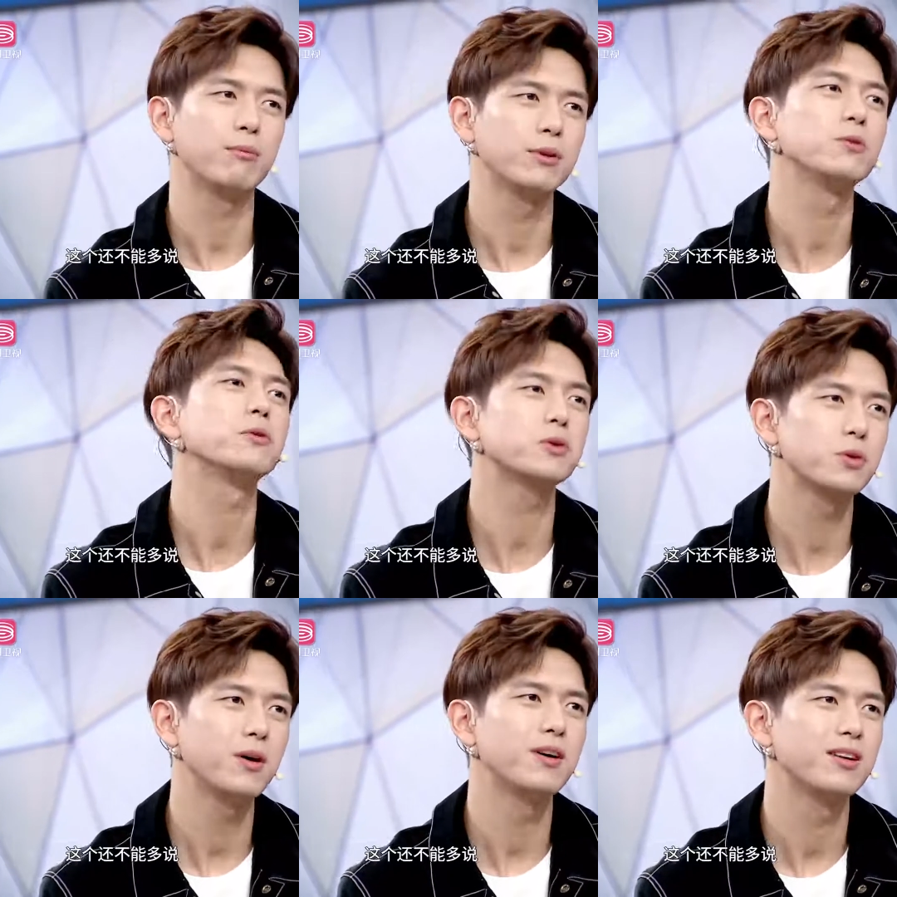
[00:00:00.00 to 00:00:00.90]
个还不能多
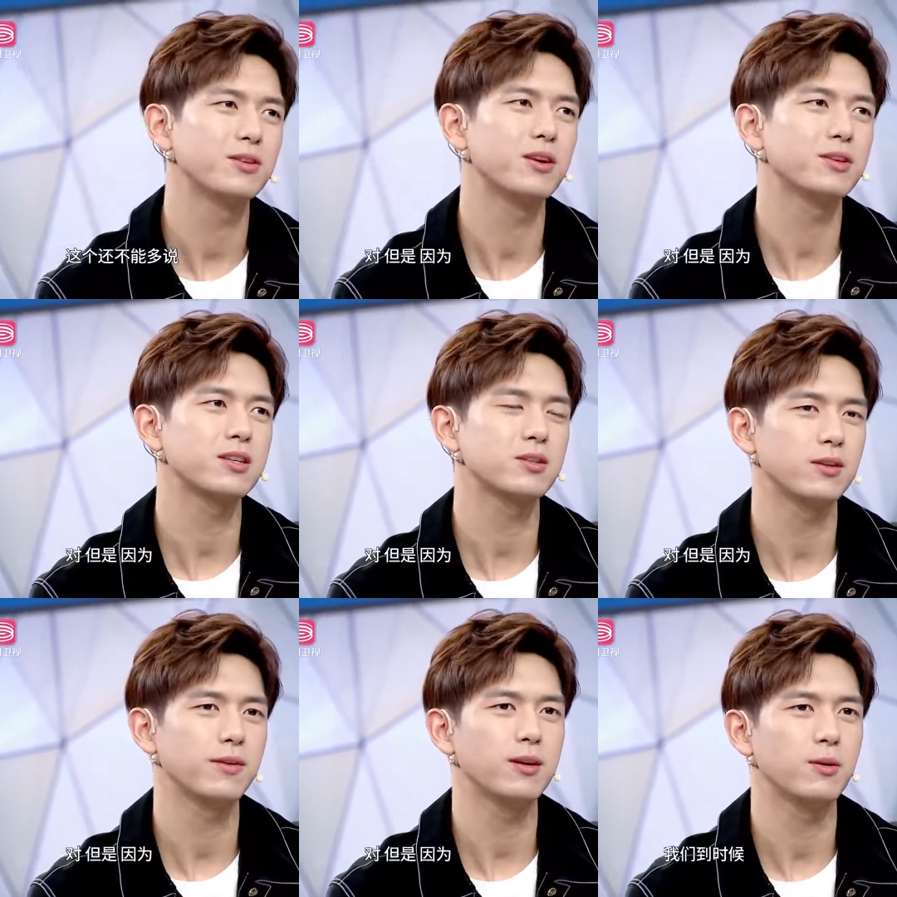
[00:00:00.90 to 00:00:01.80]
说，对。但
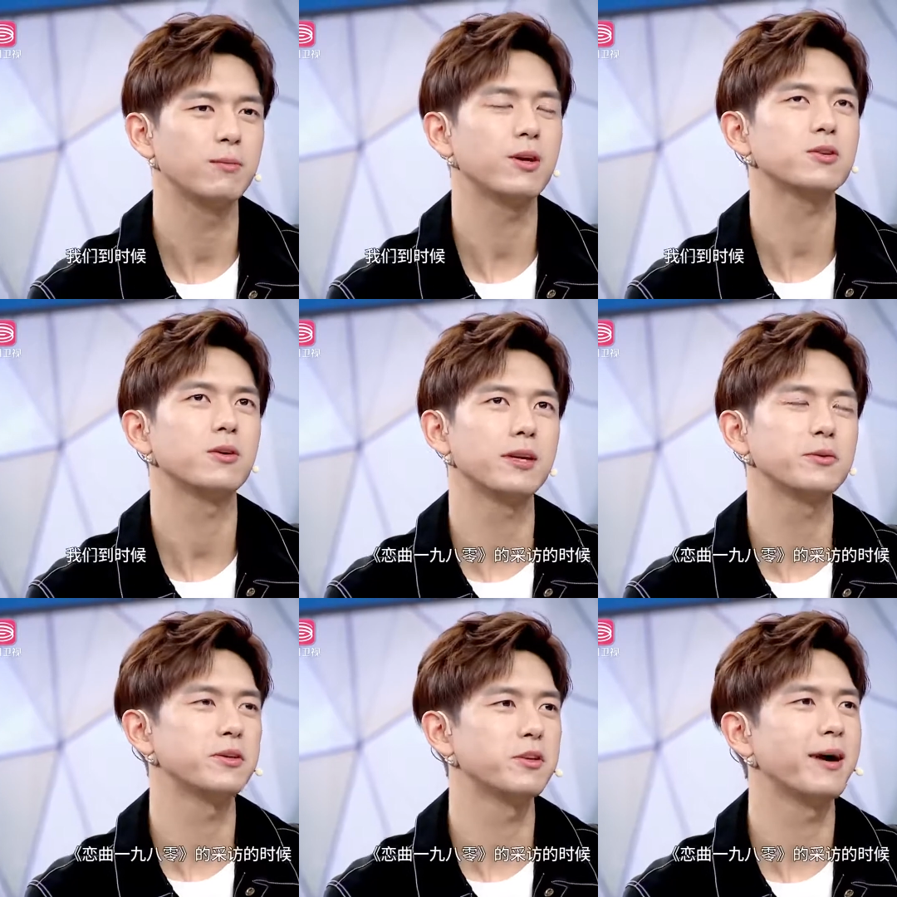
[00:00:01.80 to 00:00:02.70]
是因为我们到时候《
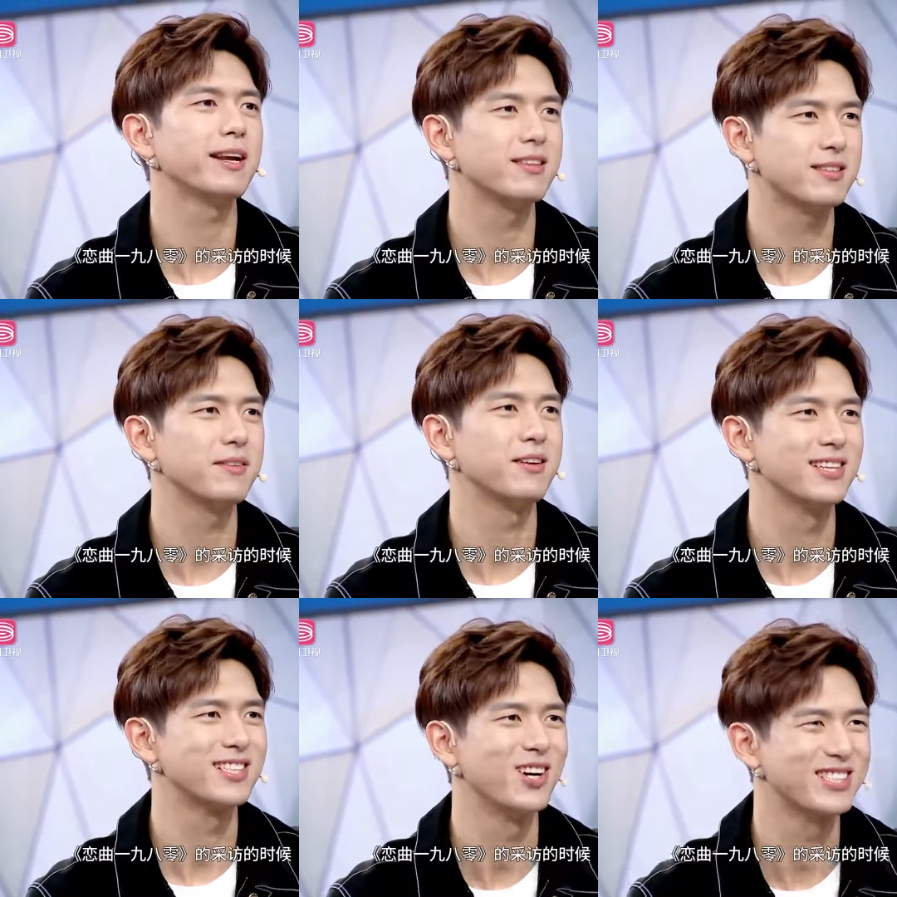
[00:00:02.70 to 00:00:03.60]
恋曲1980》的采访的时